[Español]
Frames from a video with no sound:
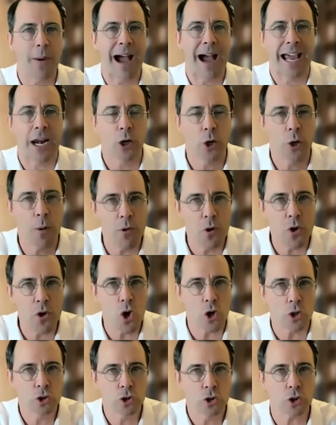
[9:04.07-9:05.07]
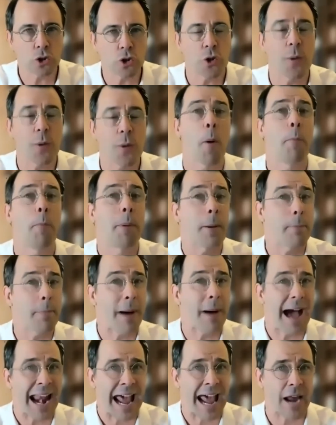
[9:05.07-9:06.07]
trabajar, cómo nosotros debemos
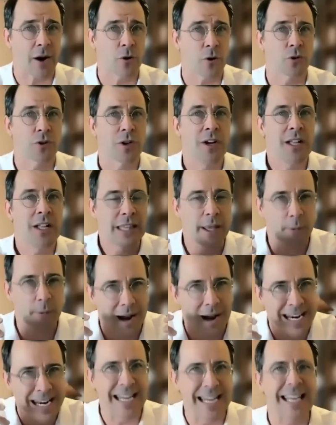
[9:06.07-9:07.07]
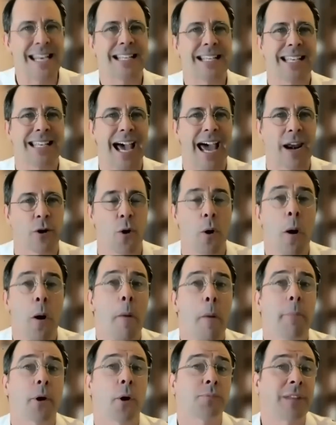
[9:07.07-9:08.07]
prepararnos, debemos analizarnos
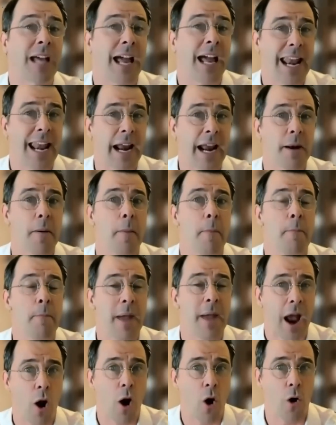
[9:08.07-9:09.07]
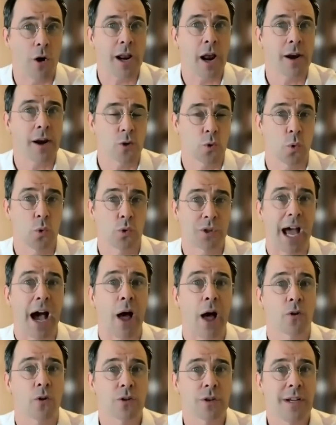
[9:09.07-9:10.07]
para obtener mejores
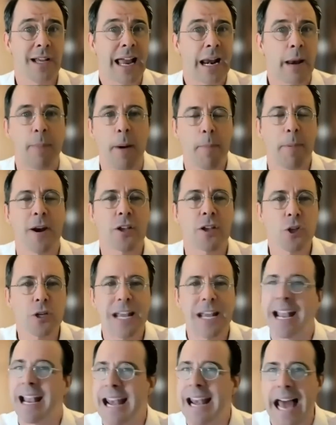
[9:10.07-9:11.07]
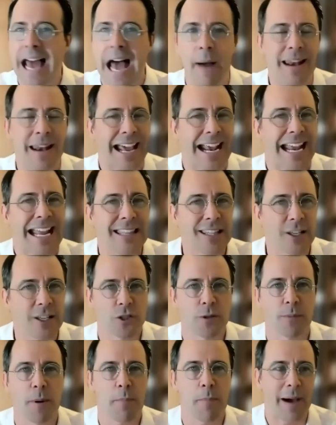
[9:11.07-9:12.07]
resultados. La preparación es clave, la gente que
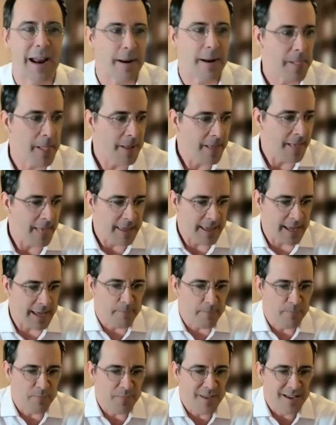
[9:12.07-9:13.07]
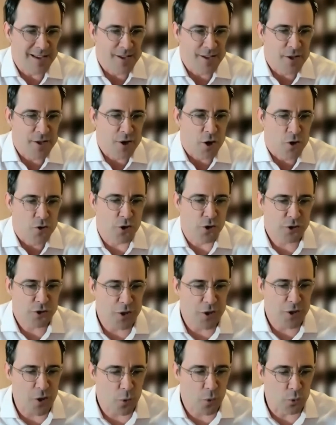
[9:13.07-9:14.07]
no se prepara, y yo lo
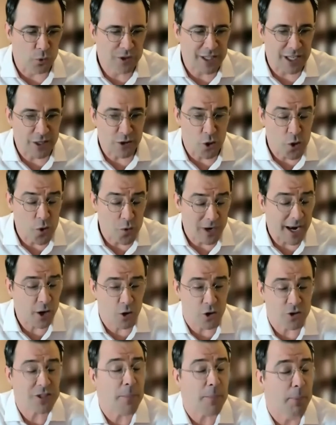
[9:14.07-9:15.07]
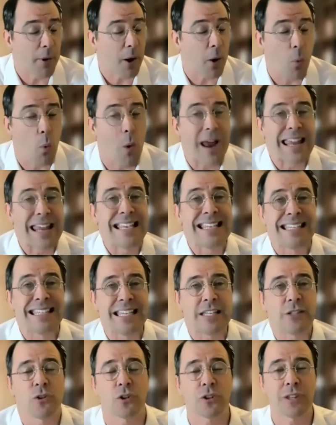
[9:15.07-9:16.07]
estoy discutiendo, y unas cosas por las cuales
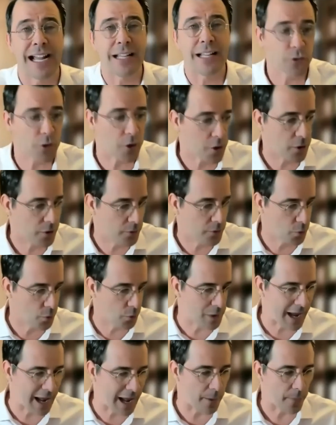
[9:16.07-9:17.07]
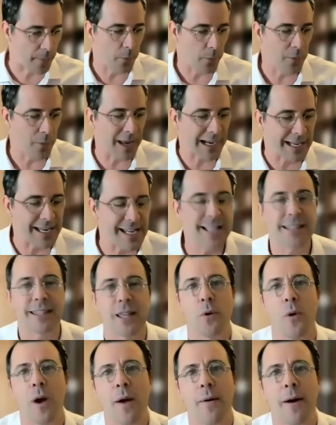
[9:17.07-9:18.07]
insisto tanto es con una, una
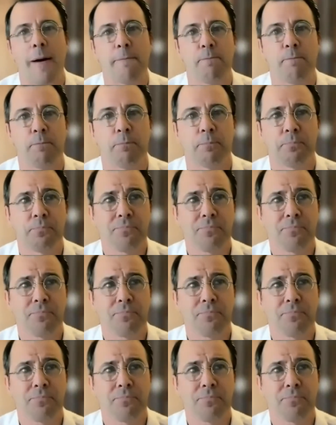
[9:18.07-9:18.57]
cliente nueva,